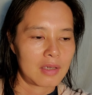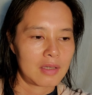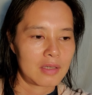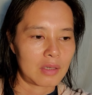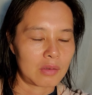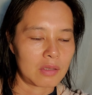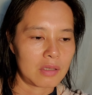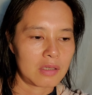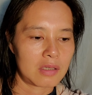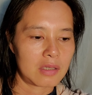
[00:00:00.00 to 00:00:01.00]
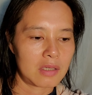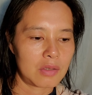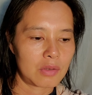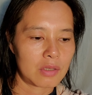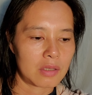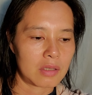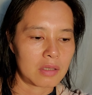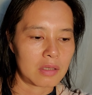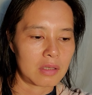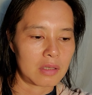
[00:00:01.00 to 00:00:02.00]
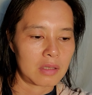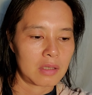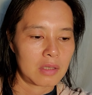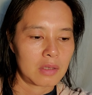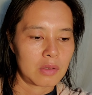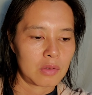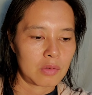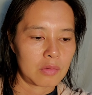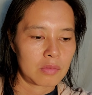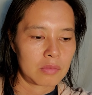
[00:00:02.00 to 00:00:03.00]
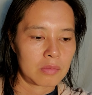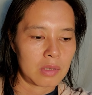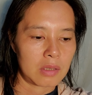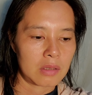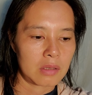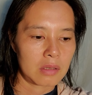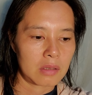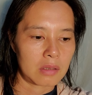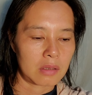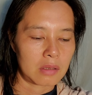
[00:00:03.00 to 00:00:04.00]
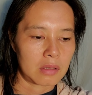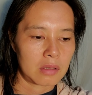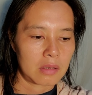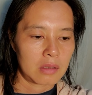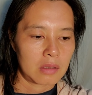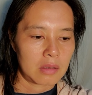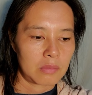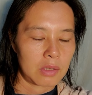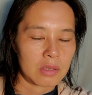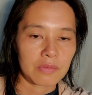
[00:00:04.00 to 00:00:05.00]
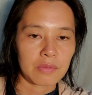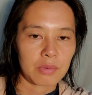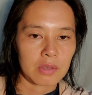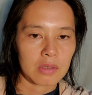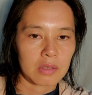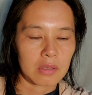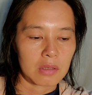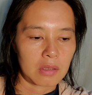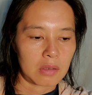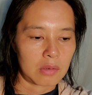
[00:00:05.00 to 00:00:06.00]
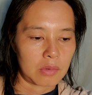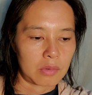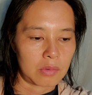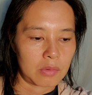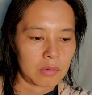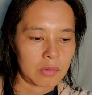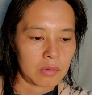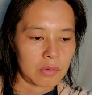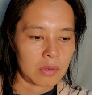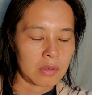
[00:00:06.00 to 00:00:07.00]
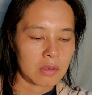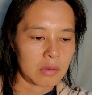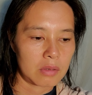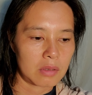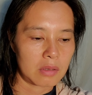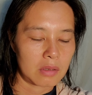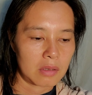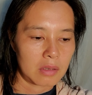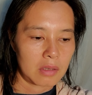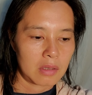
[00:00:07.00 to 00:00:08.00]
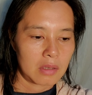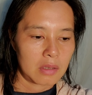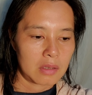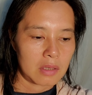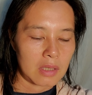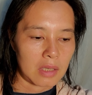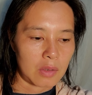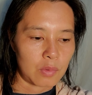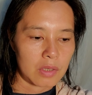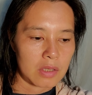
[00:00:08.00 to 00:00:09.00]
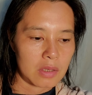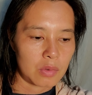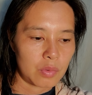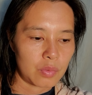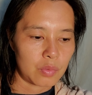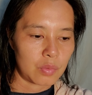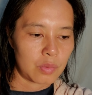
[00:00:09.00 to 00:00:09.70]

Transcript: 小乘直接就是从明色、明色分别智到原色数字这两个为基础，